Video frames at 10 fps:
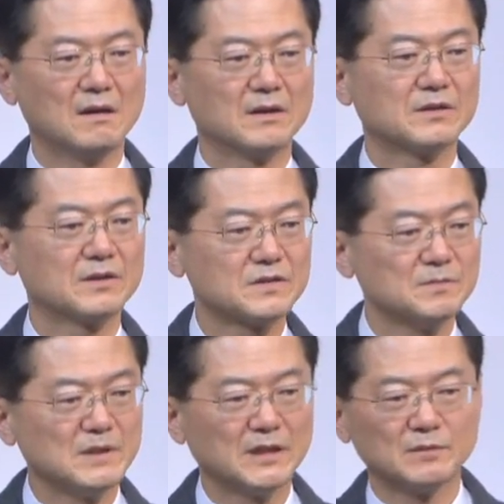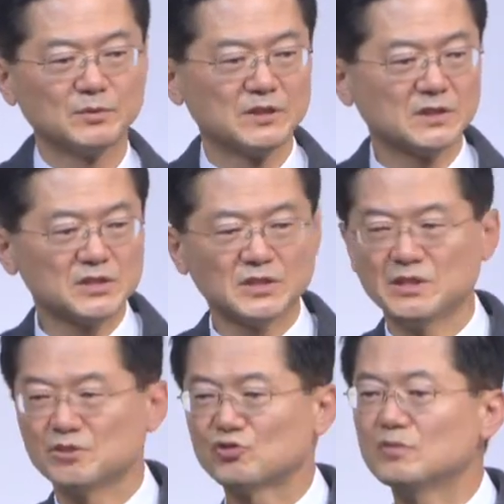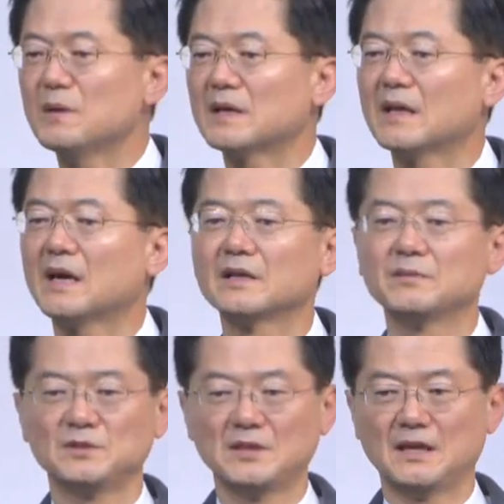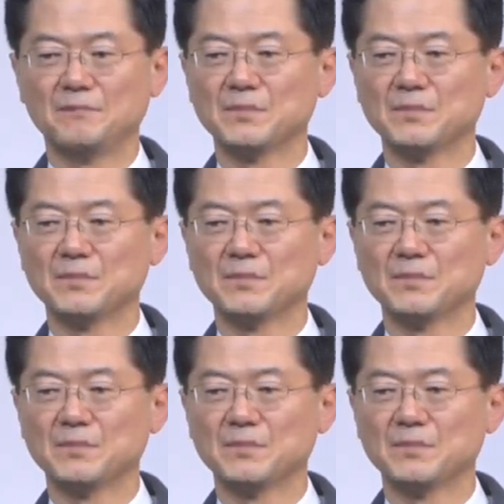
그렇습니다, 여러분. 이것이 순방향입니다.